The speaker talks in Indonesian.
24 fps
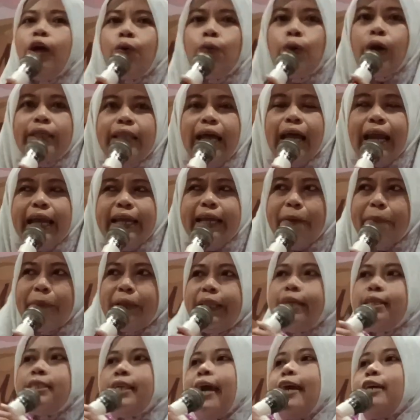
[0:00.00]
wa taala yang
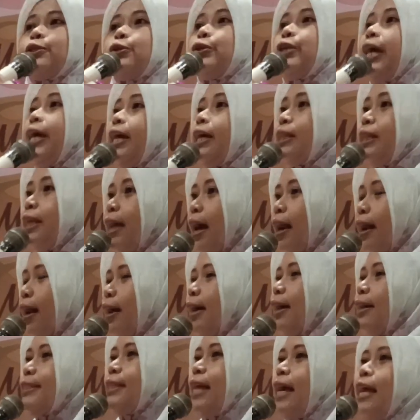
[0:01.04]
penting saya sudah ikhtiar
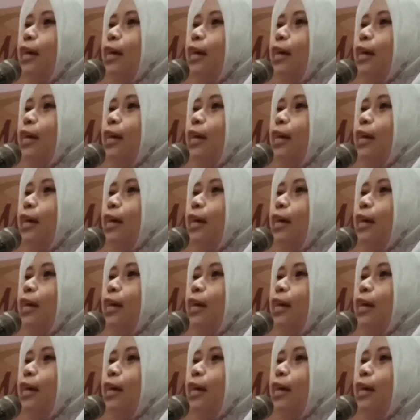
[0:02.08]
saya